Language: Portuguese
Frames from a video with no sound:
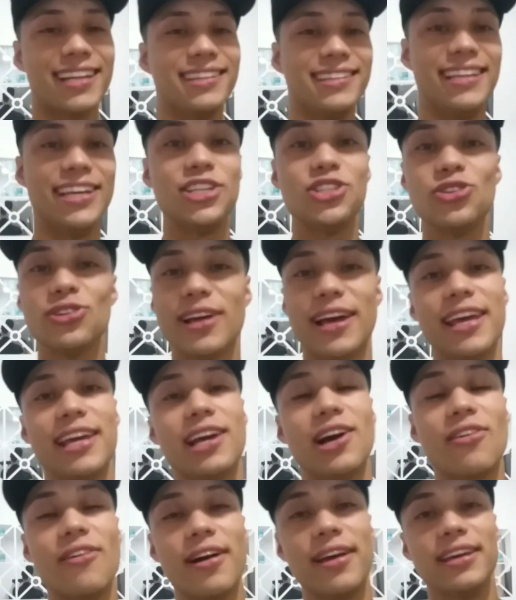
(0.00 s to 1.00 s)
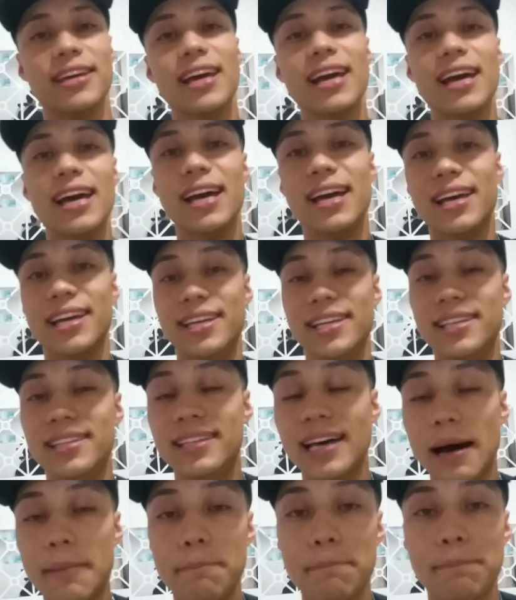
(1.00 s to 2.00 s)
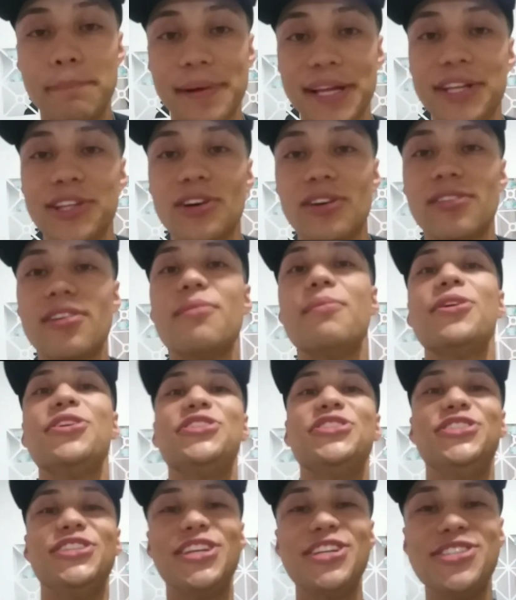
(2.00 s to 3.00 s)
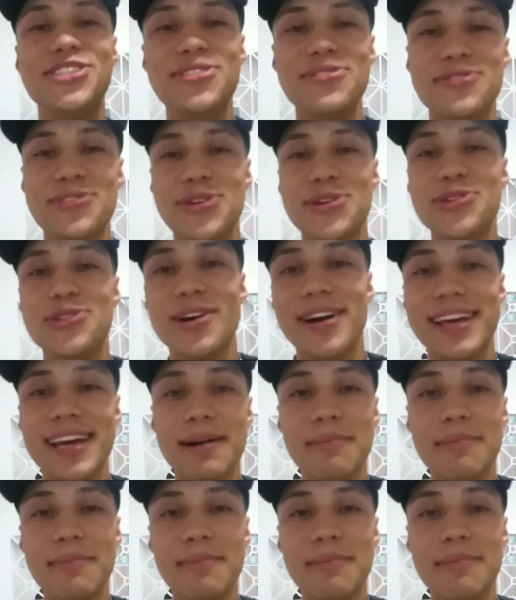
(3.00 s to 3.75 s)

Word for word: Deixa o likeão aí e dá play novamente nesse vídeo aí,